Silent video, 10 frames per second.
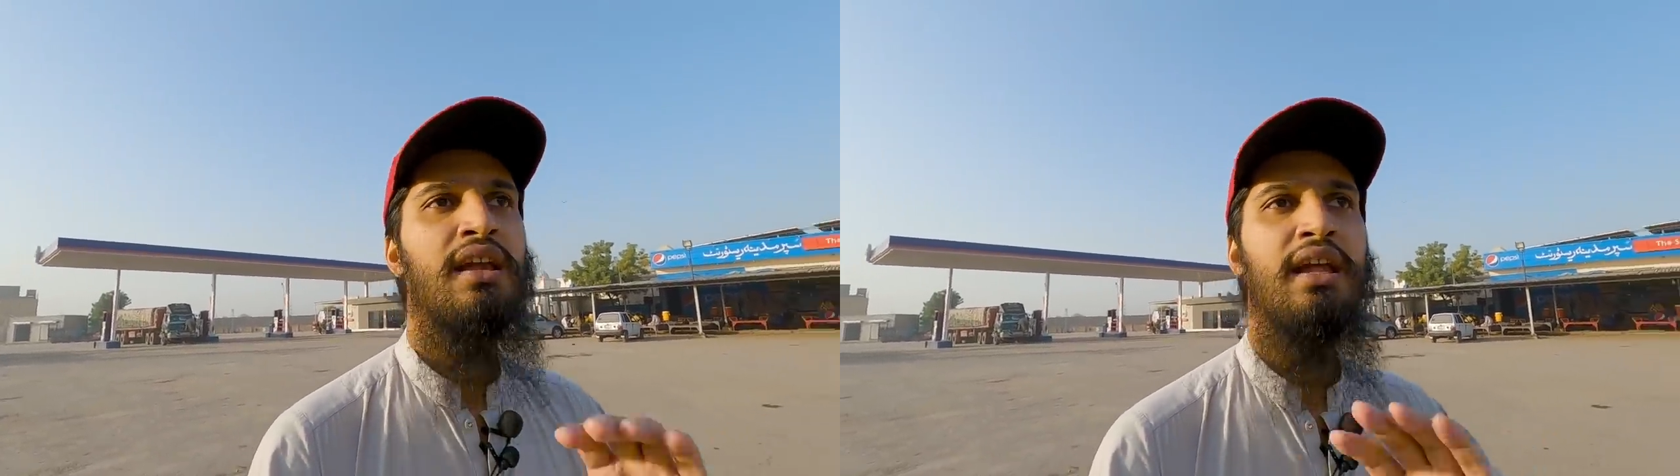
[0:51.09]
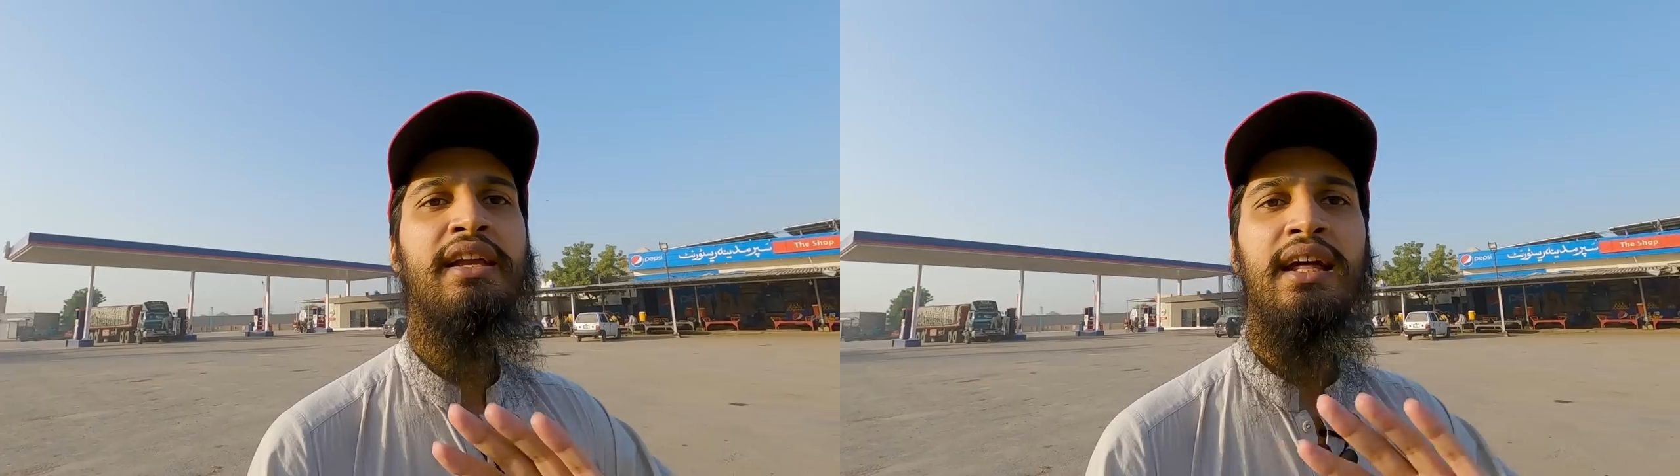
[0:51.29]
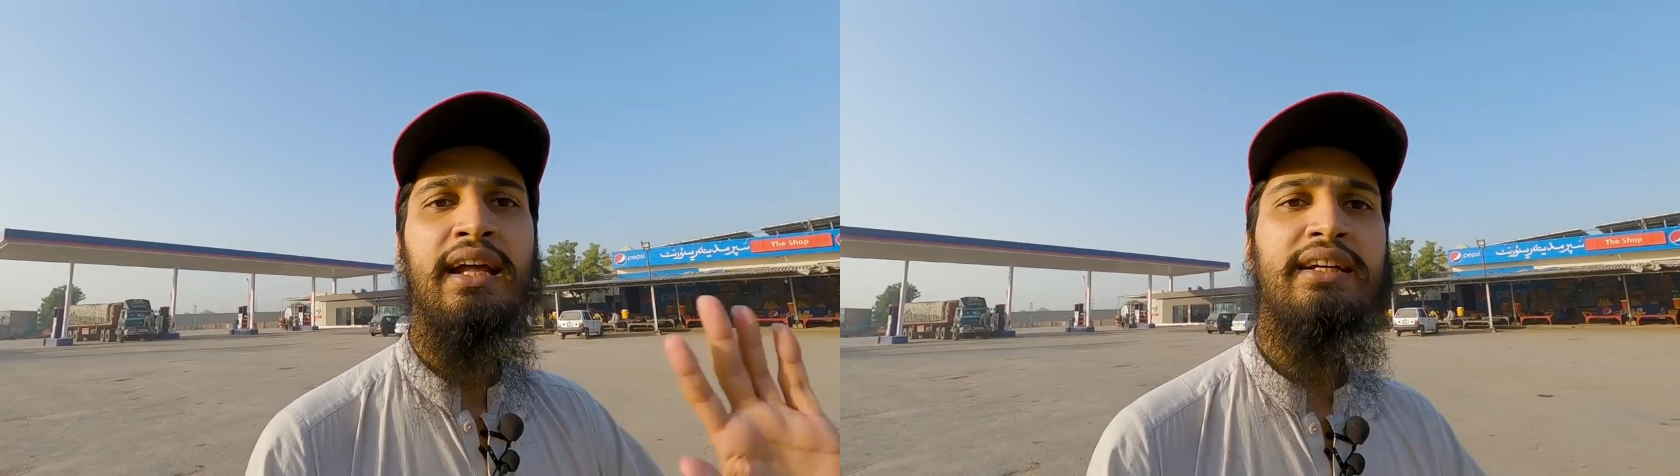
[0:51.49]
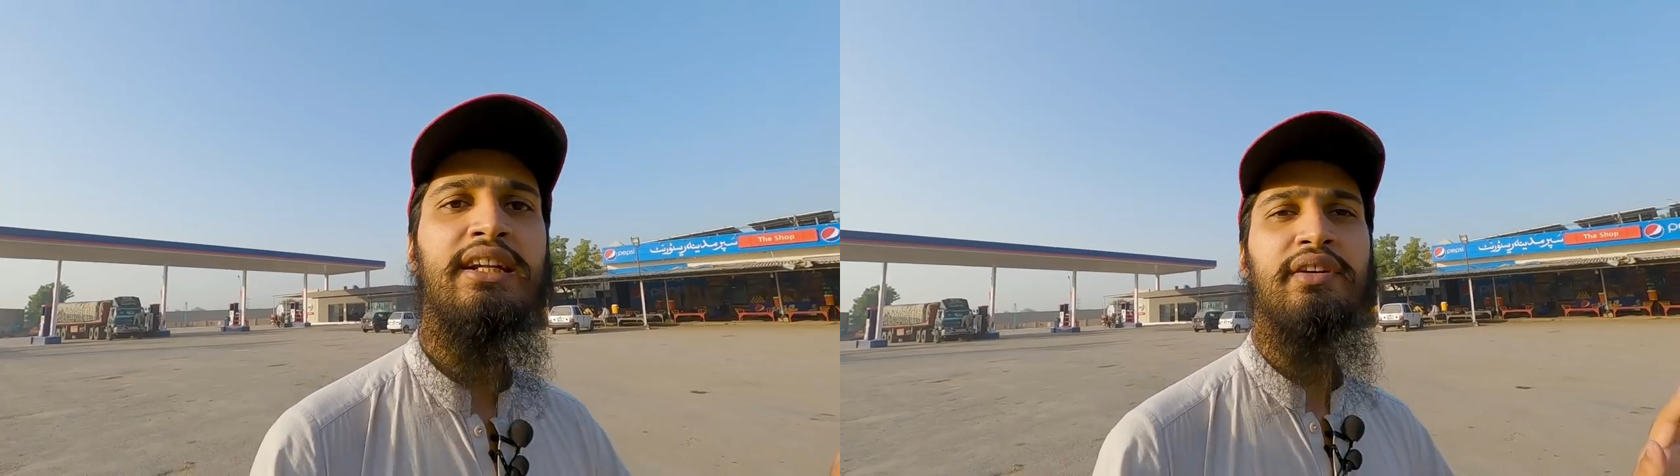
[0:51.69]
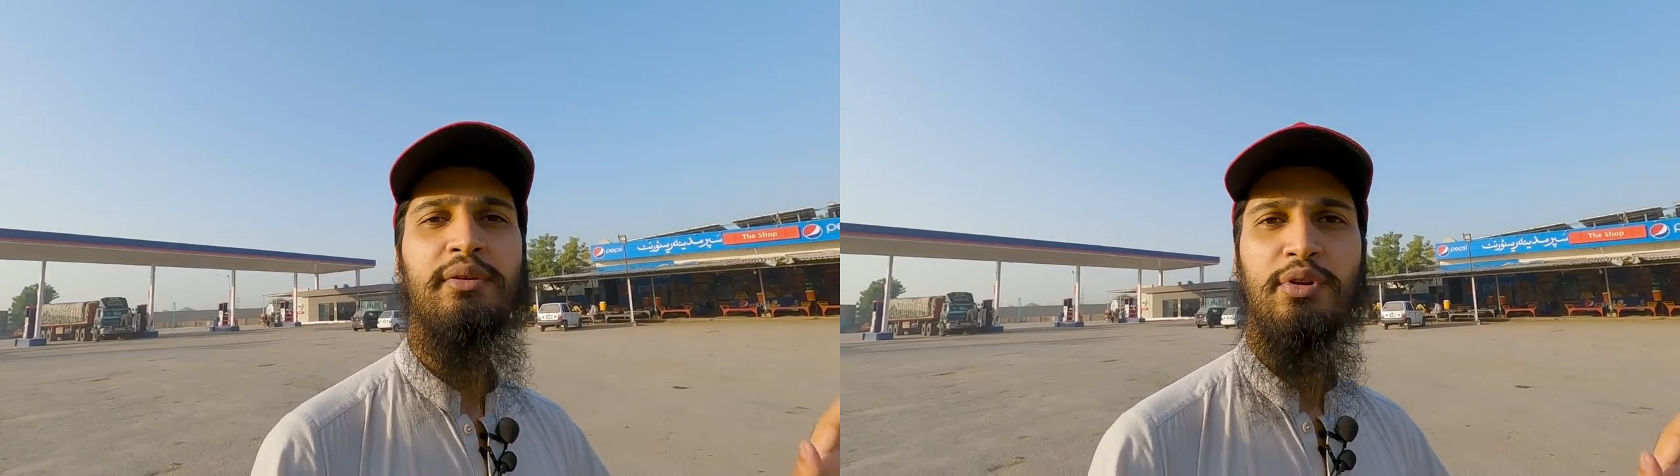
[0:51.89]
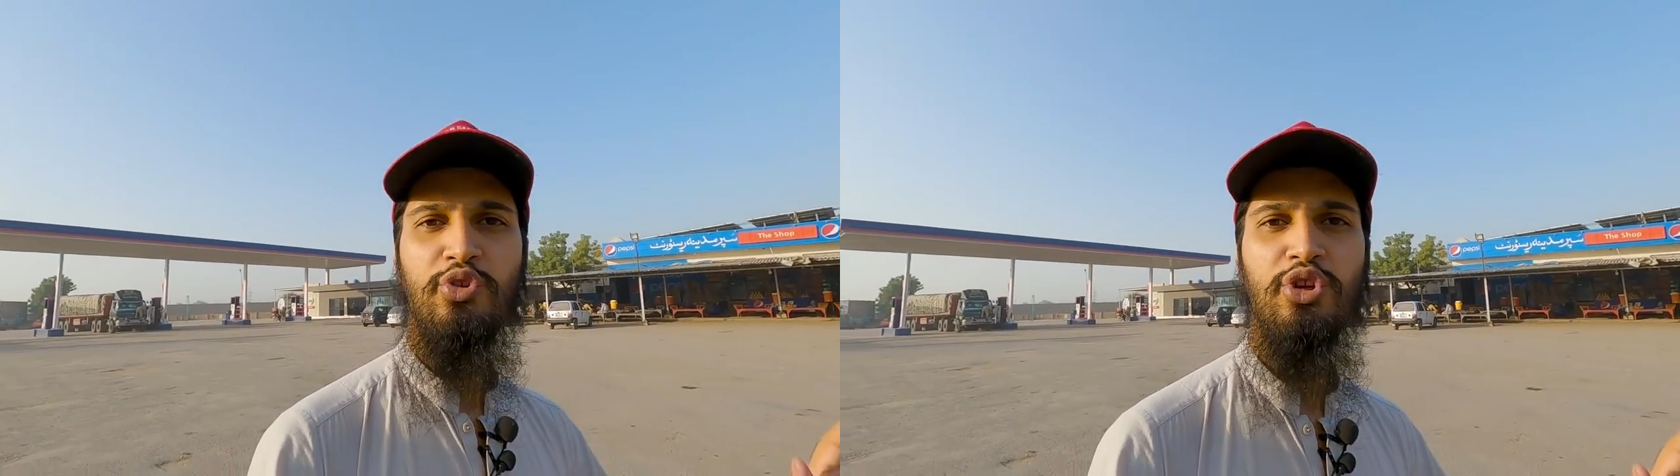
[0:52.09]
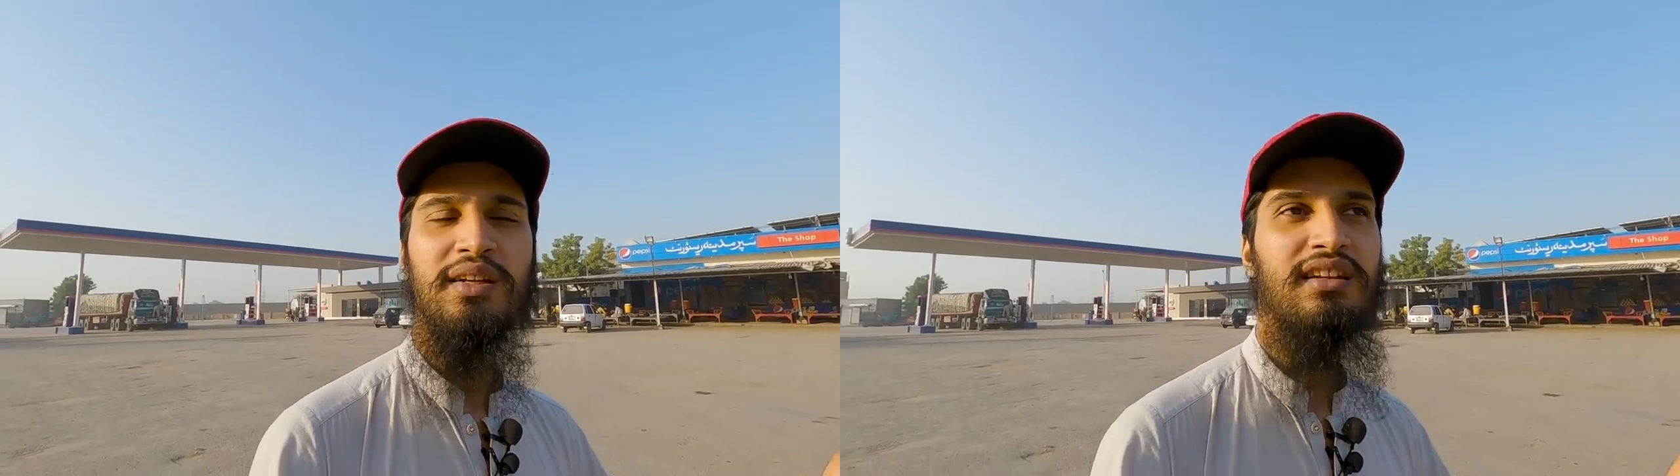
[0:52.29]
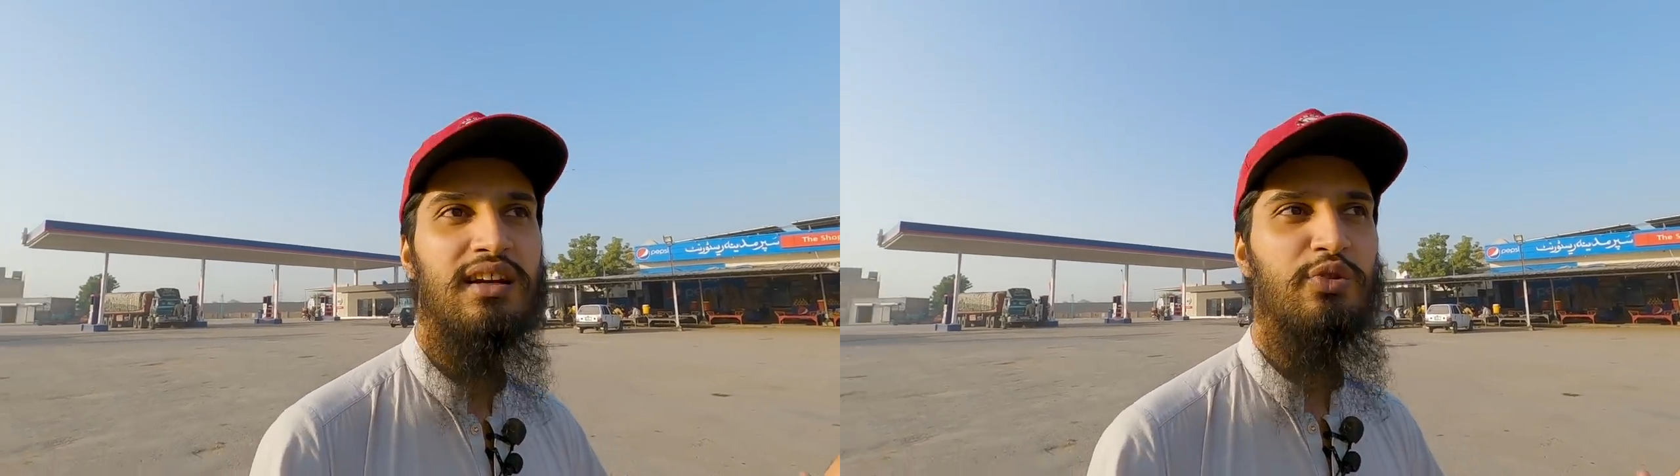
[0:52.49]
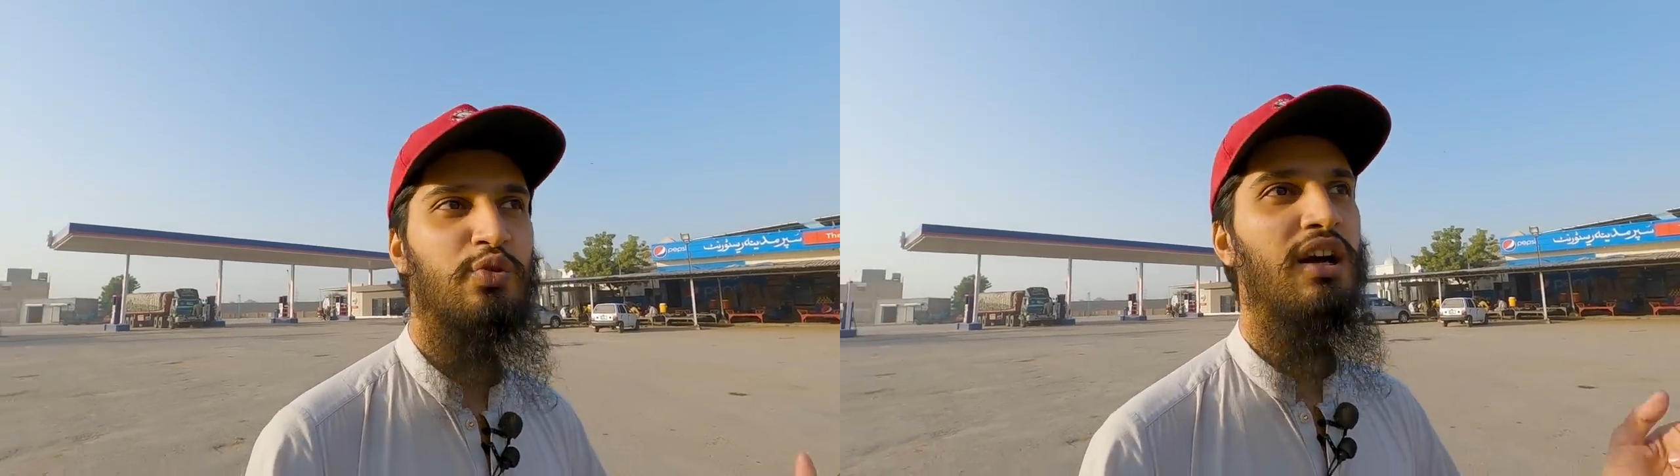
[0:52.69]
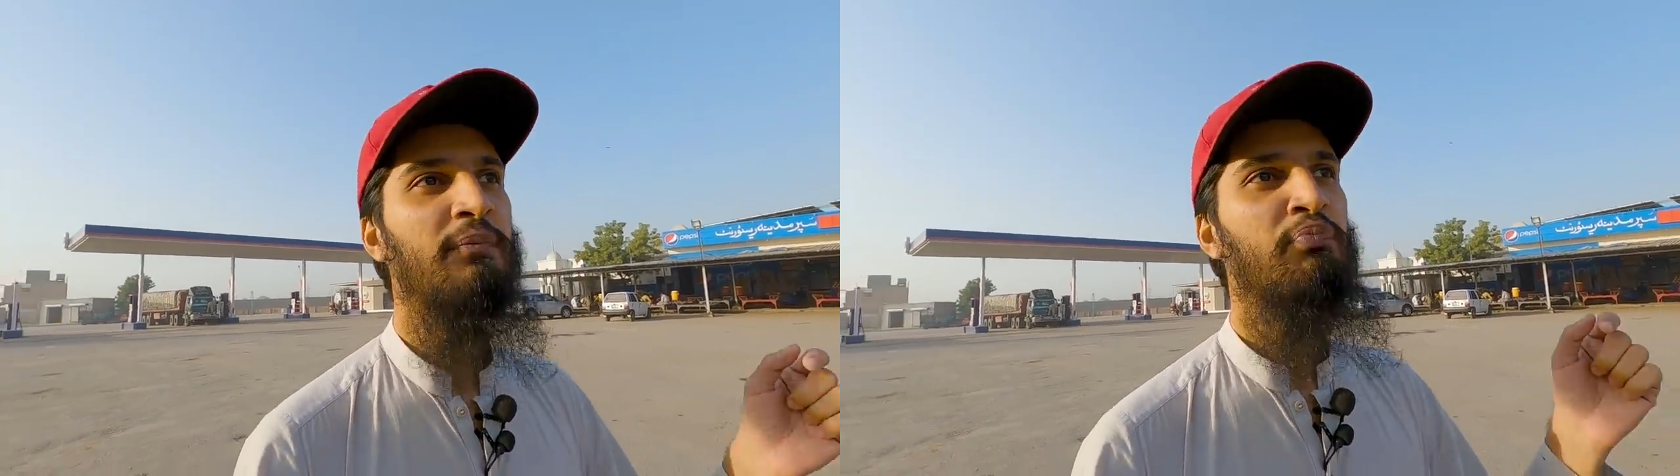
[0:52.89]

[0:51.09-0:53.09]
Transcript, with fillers: यानी कनेक्टिविटी बिल्कुल बंद कर दूंगा